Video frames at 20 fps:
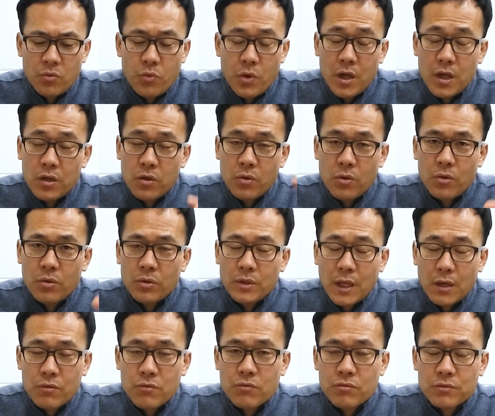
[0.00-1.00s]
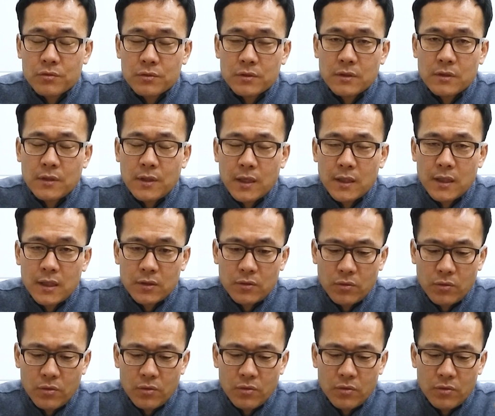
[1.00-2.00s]
외교 당국
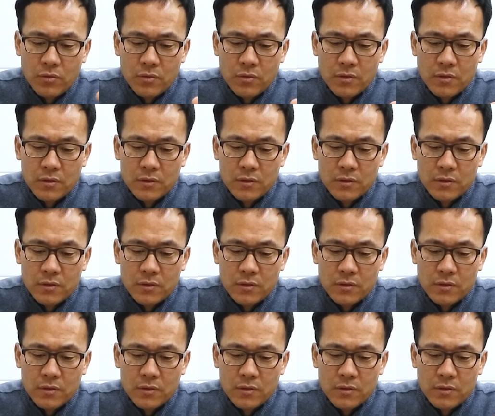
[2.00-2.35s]
간에도